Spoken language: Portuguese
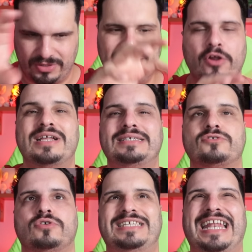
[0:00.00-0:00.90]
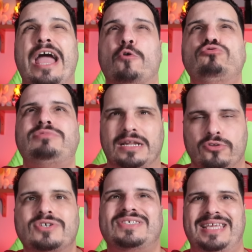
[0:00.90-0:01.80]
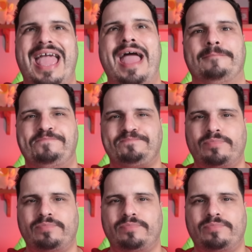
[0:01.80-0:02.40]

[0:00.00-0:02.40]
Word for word: vou tentar organizar as coisas. Ele é ultra doce, é,